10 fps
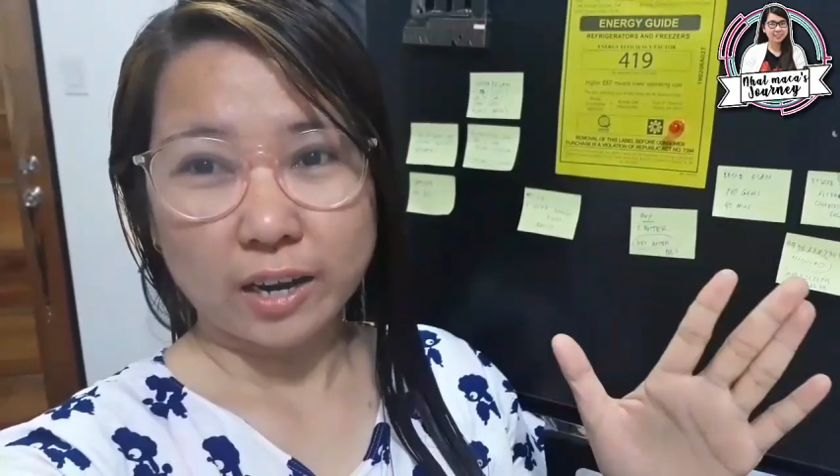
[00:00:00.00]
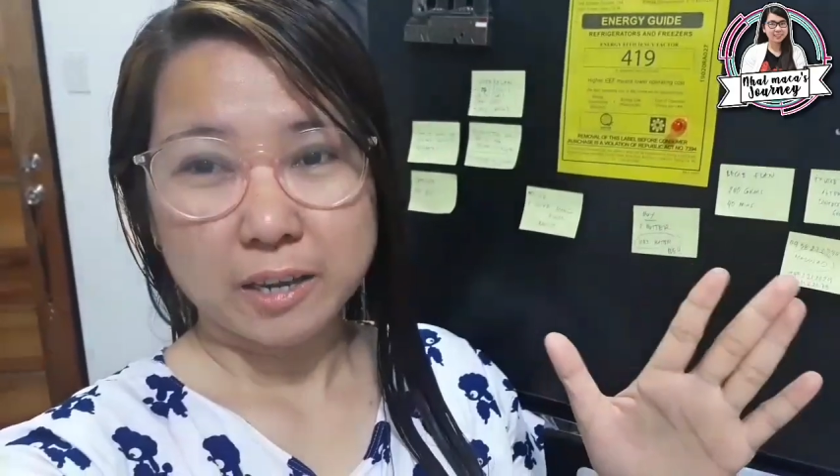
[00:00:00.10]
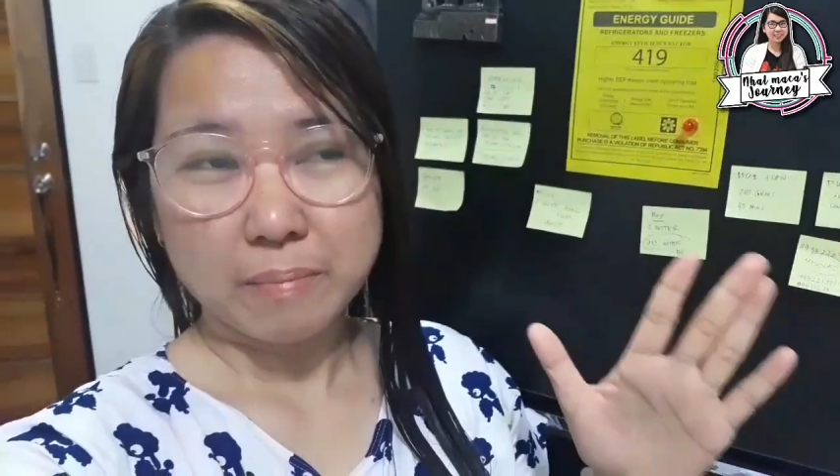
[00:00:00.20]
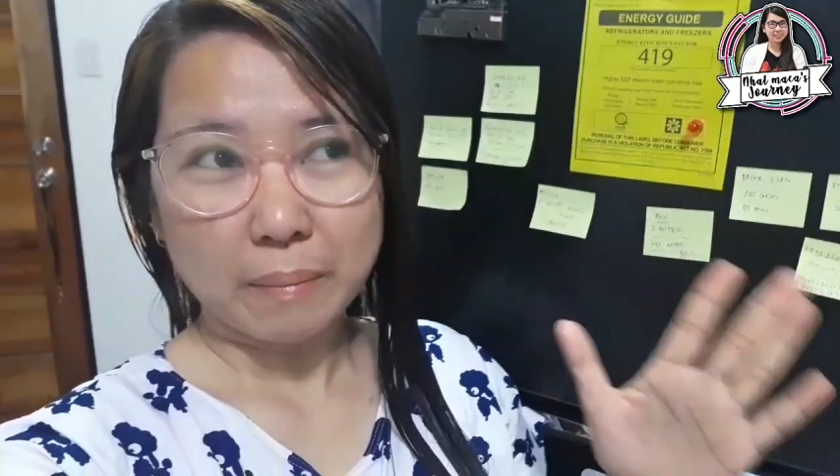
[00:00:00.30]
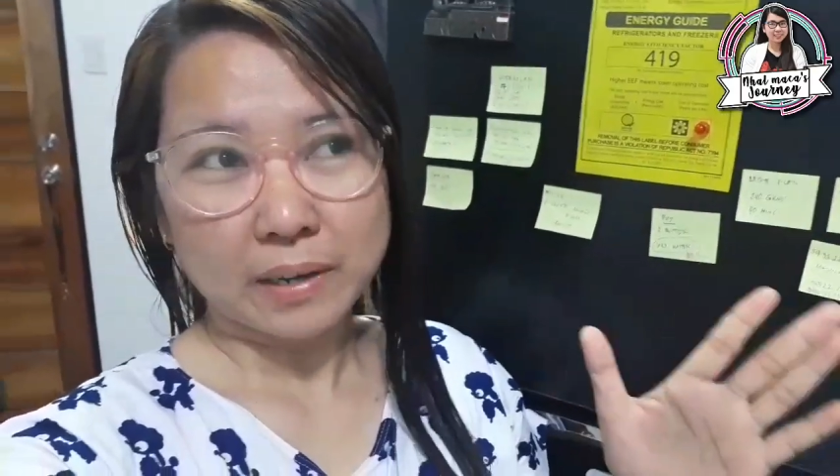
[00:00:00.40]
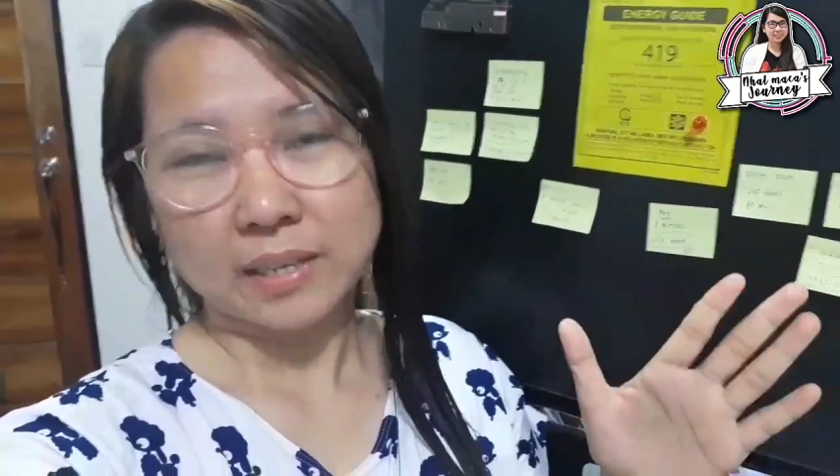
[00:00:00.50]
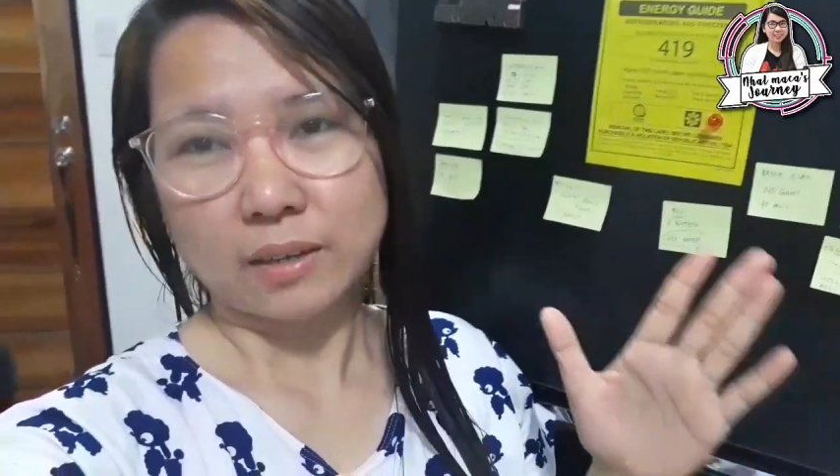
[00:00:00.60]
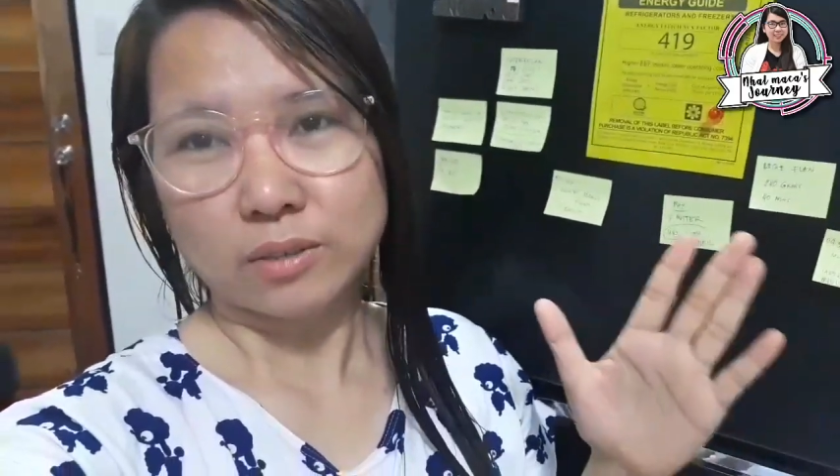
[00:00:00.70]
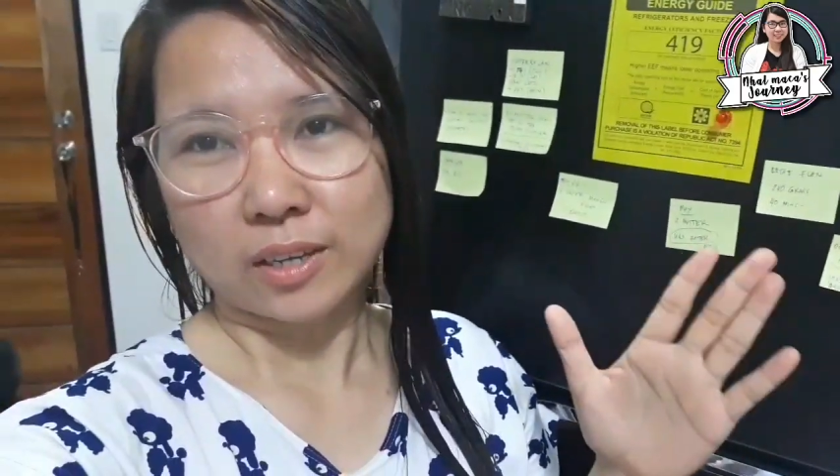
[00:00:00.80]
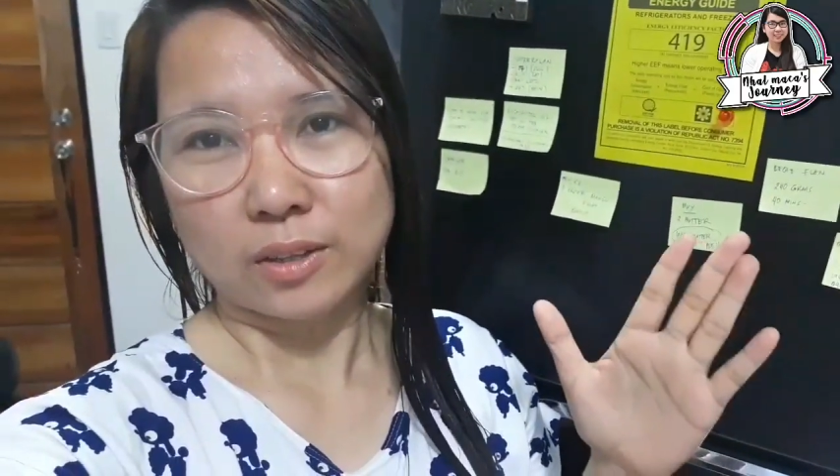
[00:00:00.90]
ay
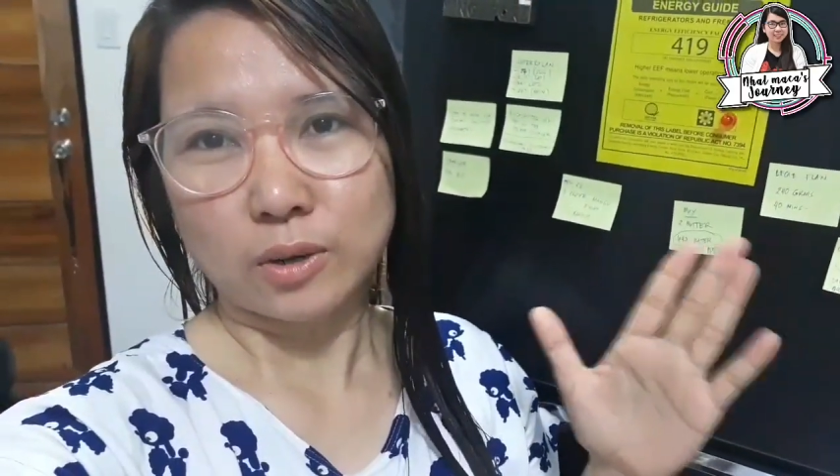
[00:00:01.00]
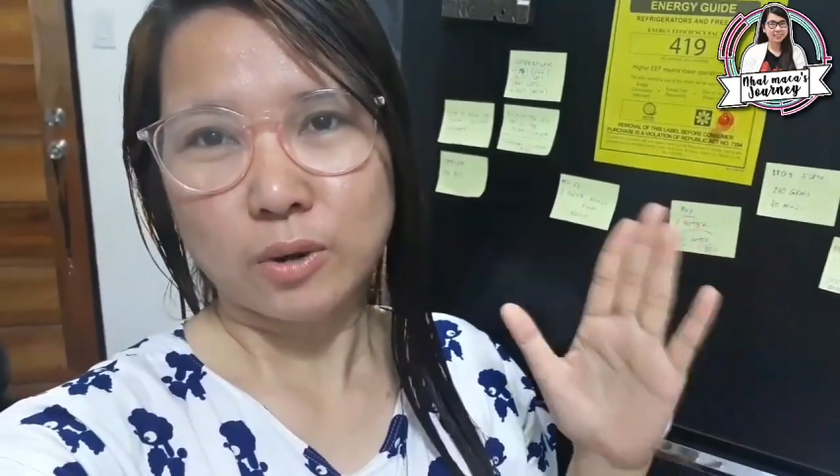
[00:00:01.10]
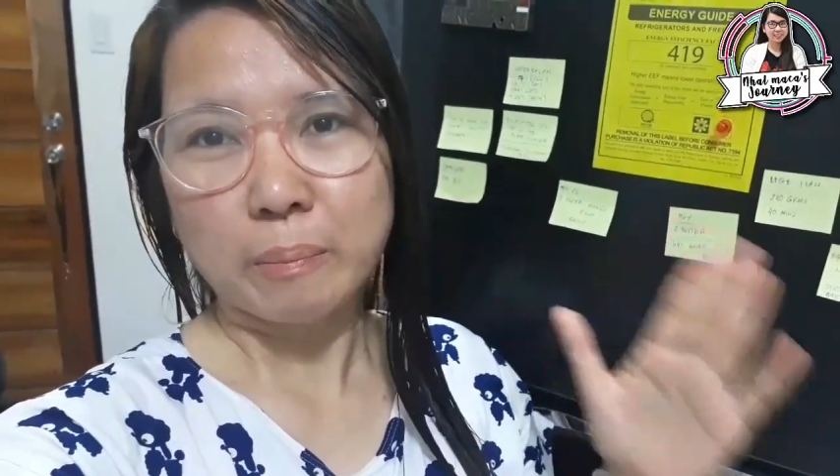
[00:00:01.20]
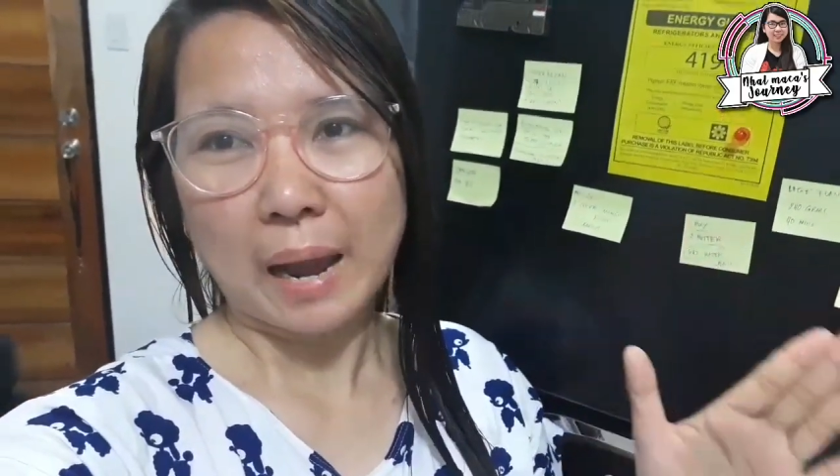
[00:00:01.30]
ipapakita ko sa inyo kung